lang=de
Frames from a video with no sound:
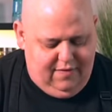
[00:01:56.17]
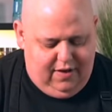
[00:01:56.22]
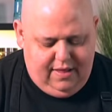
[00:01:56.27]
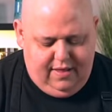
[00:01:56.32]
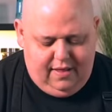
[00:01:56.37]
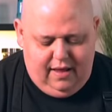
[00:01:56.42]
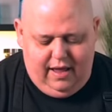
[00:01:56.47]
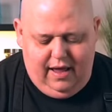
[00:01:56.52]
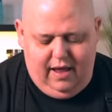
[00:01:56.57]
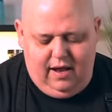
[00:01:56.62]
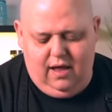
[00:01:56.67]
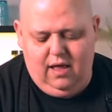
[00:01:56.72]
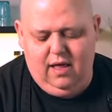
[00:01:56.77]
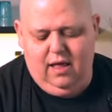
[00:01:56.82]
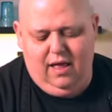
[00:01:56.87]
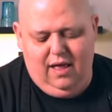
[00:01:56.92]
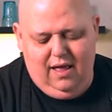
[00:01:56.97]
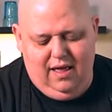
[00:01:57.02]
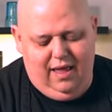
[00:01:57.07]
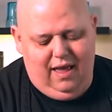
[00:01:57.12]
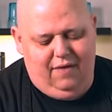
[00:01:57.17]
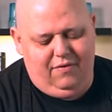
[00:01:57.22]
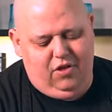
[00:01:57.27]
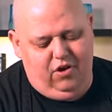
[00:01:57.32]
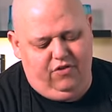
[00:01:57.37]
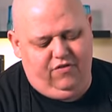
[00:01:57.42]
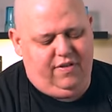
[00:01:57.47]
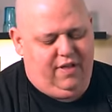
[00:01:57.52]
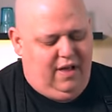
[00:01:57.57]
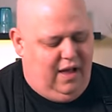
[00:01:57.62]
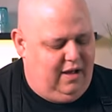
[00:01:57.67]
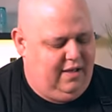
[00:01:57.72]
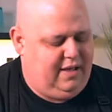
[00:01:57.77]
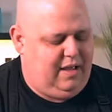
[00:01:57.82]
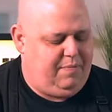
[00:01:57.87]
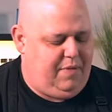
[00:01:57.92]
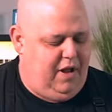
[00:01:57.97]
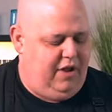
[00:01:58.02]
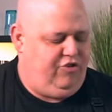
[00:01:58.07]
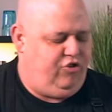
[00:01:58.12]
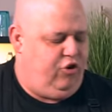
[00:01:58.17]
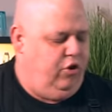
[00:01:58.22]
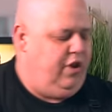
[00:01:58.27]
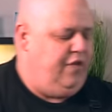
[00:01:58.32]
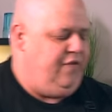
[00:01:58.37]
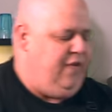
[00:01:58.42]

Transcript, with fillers: weil es nachher, ja, wie soll ich denn sagen, es gibt halt ein schönes